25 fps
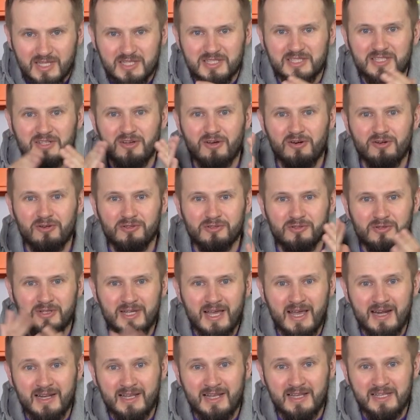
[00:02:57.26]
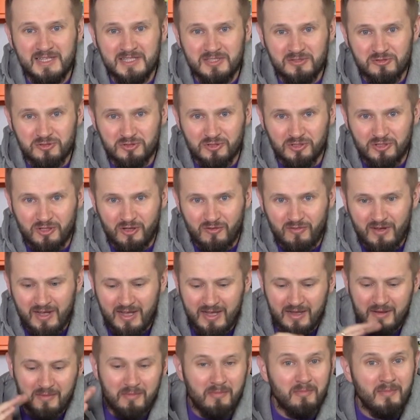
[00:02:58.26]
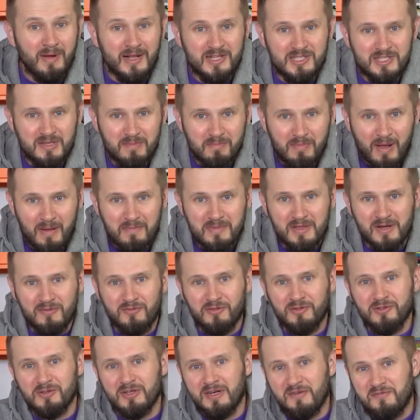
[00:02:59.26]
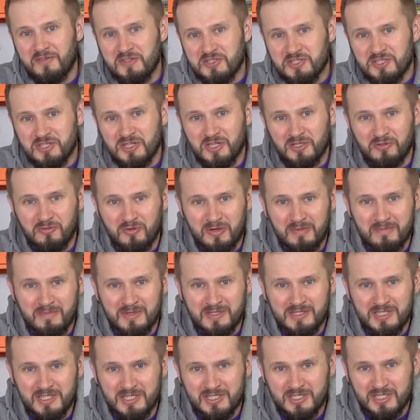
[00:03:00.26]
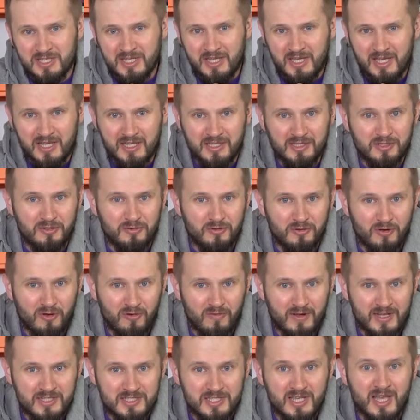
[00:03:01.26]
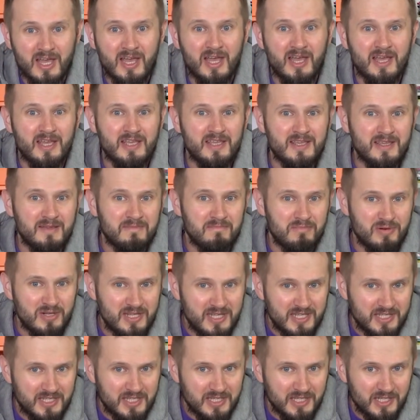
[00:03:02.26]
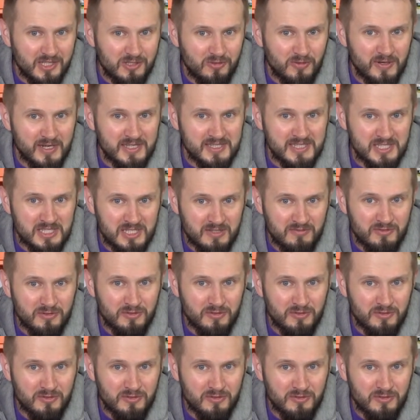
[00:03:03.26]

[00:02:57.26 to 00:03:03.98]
Skoro drukarka jest już gotowa, macie papier fotograficzny, na którym będziecie drukować i pliki, które chcecie